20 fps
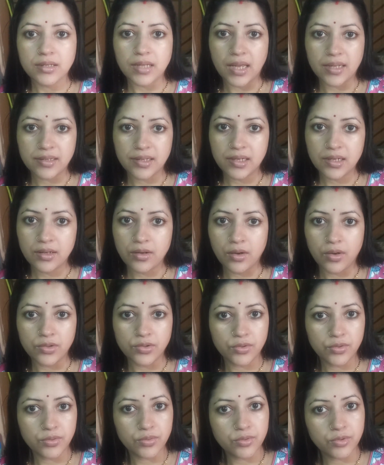তাদের
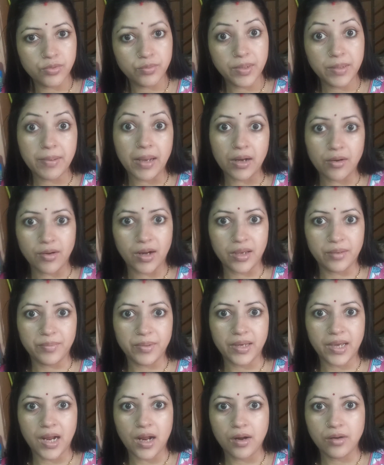হয়তো খুবই ভালো
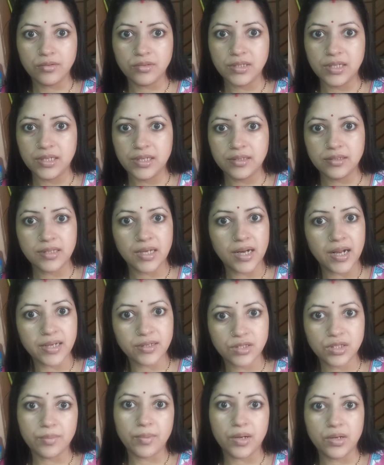লাগবে কারণ যে যারা
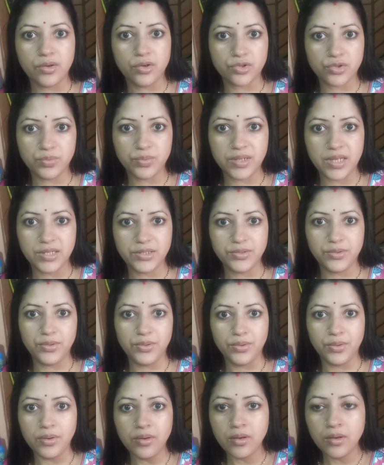আসতে পারেনি অসুবিধার
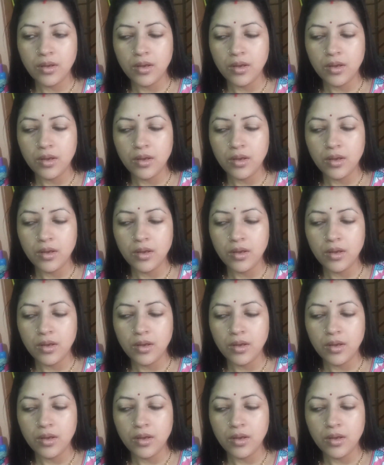জন্য